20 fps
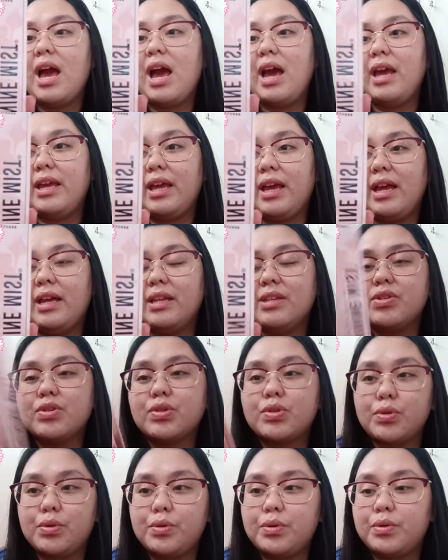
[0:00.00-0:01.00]
Ayan.
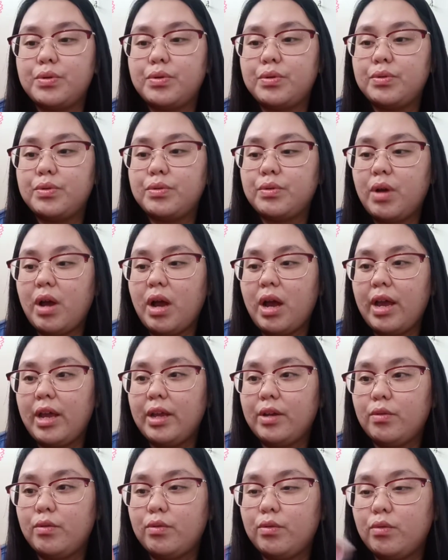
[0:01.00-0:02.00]
So,
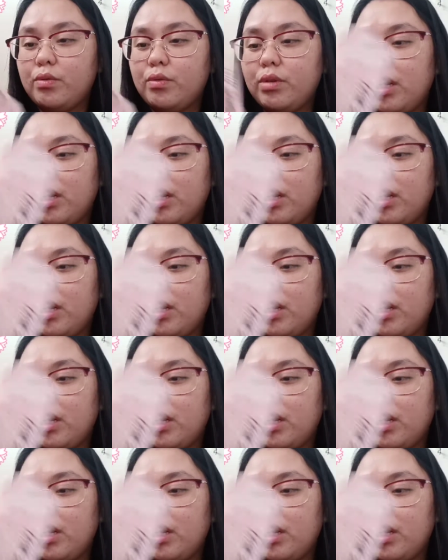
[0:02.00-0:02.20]
I don't know.